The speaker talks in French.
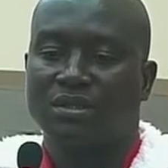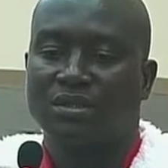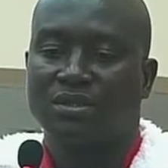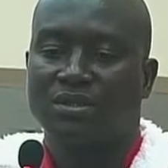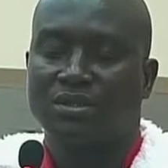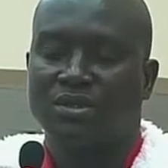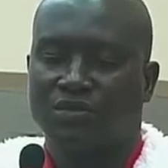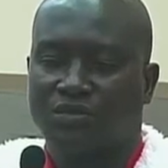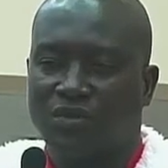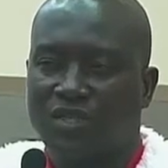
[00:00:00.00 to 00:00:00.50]

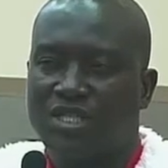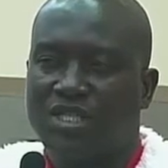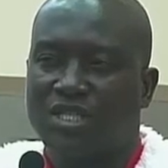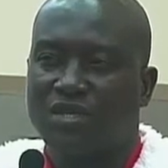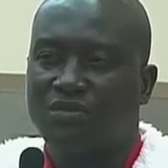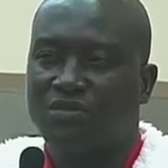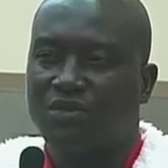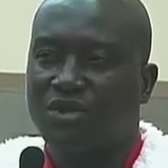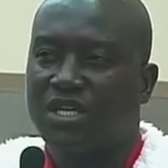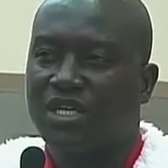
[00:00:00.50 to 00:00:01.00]
Je voulais
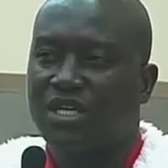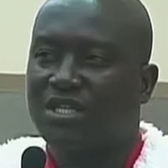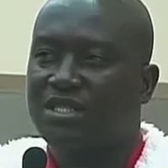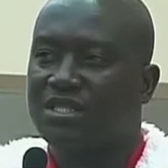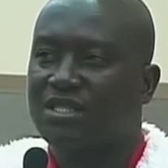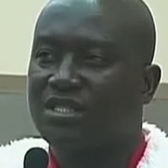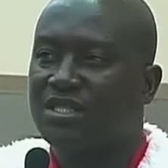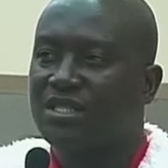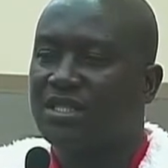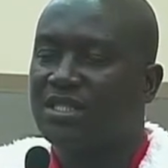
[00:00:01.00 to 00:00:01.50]
savoir
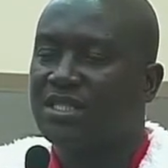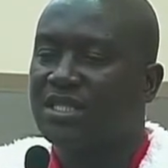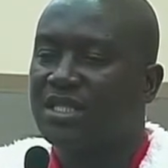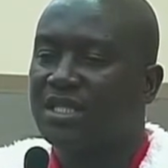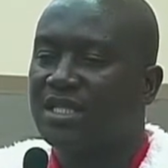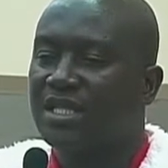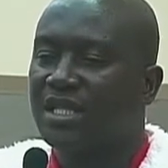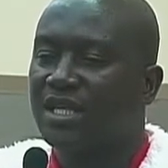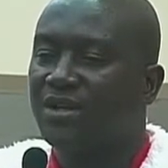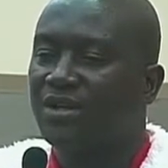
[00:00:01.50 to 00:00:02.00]
si
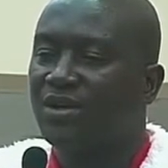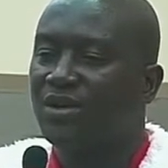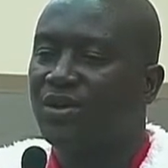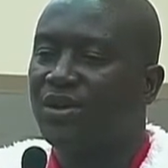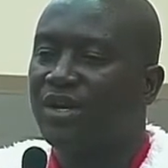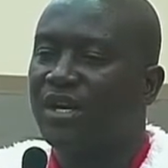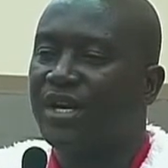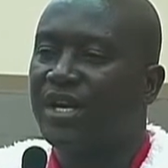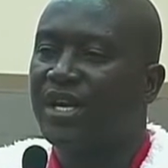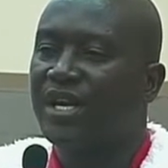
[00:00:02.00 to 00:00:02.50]
c'était
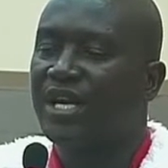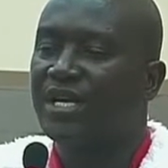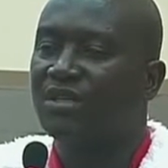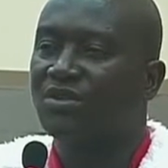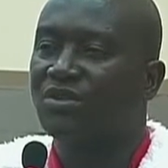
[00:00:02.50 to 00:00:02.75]
un acte